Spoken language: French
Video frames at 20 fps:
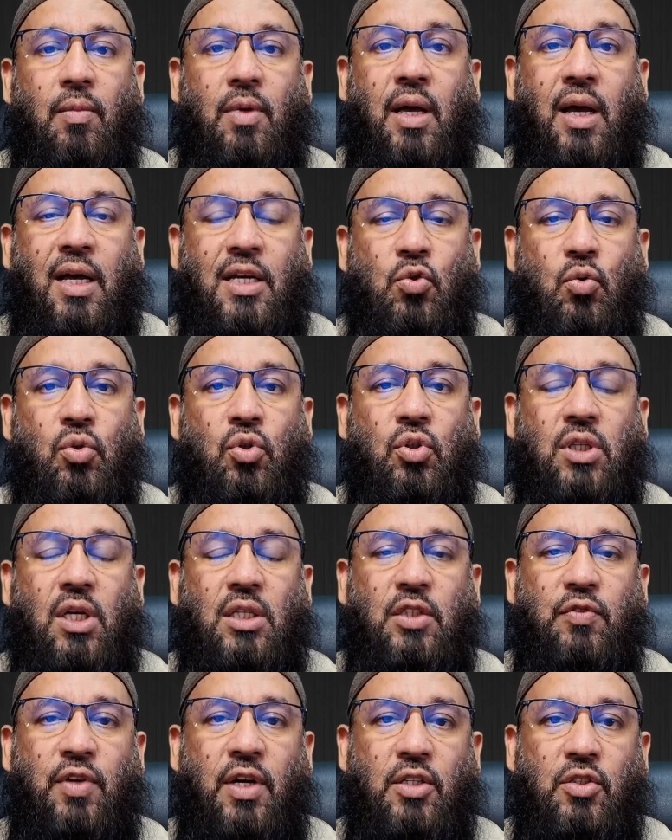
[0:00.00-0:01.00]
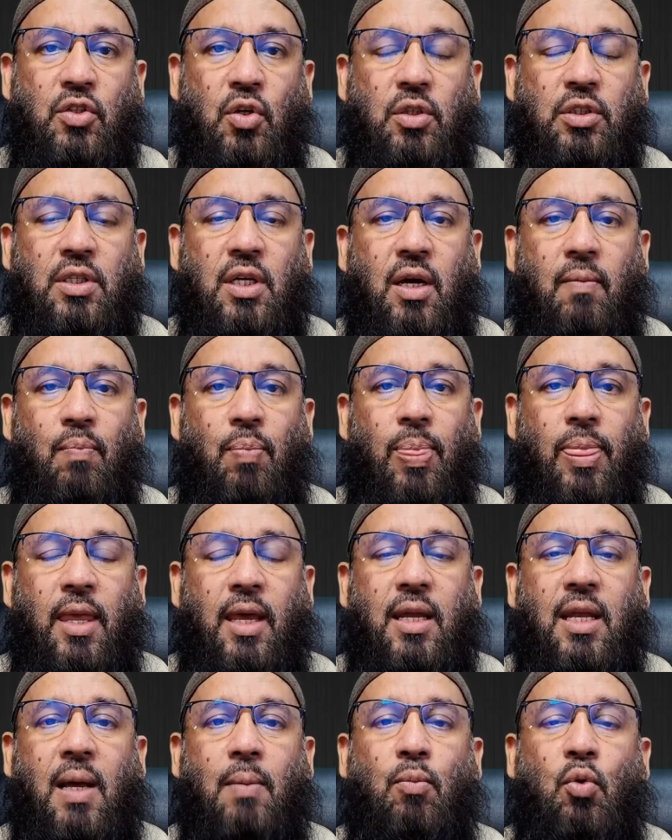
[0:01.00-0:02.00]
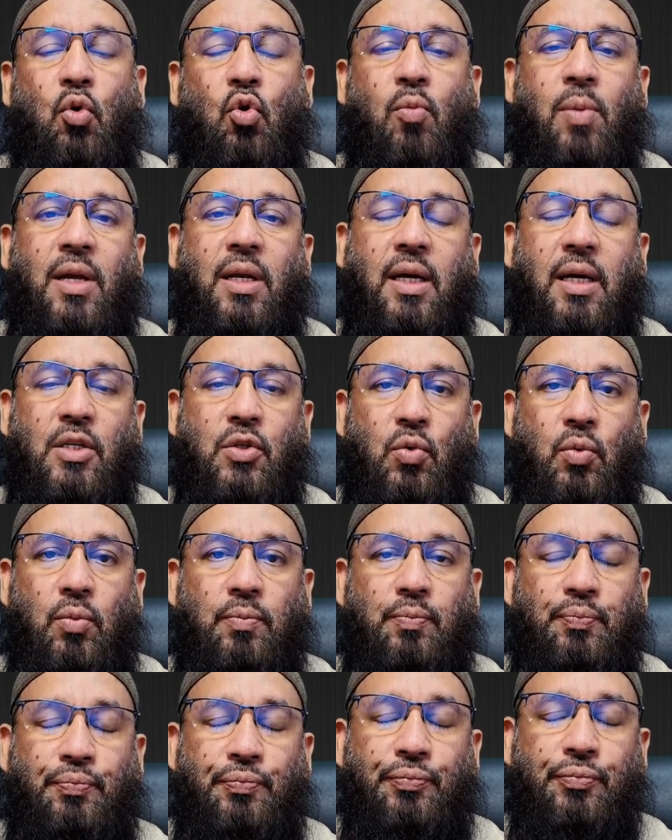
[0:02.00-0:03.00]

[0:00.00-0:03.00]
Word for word: La raison de sa divergence là, il y a beaucoup de raisons.